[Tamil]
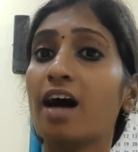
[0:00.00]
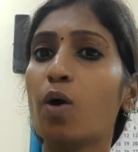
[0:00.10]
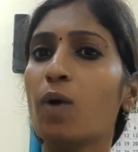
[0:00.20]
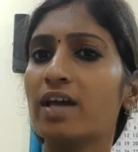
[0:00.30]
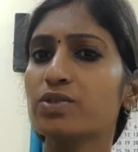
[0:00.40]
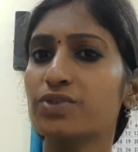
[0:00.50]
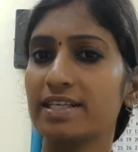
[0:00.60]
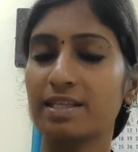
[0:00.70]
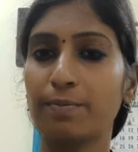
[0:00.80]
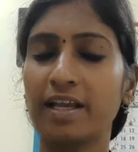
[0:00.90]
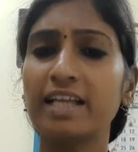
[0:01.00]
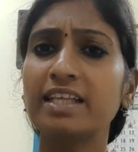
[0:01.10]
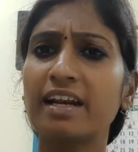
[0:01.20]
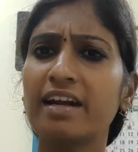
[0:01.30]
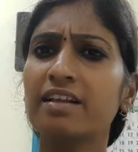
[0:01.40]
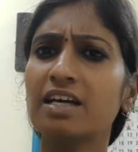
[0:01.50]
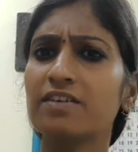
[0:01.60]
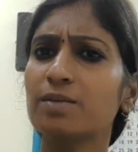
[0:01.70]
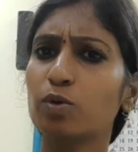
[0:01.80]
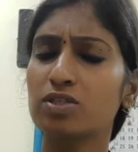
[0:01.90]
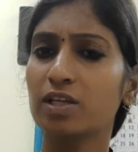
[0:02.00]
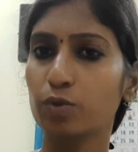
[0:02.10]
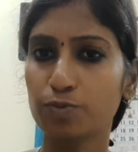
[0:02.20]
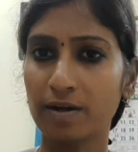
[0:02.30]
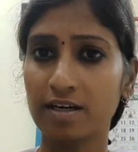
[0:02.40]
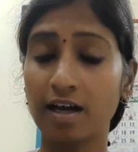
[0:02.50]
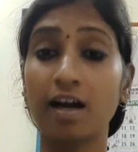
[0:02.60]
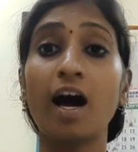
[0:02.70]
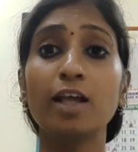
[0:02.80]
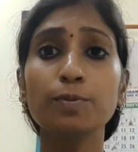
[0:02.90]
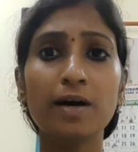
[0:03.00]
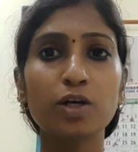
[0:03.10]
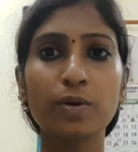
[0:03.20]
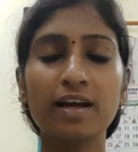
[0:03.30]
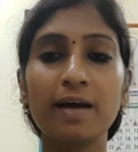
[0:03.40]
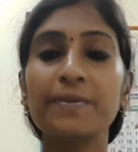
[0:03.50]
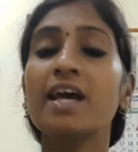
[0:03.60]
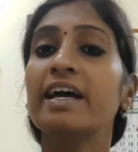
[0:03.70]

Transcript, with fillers: டவ் அண்ட் ட்ரெஸ்மி இது ரெண்டு தான் வந்து மோஸ்ட்லி யூஸ் பண்ணுறாங்க அது மட்டும் இல்லை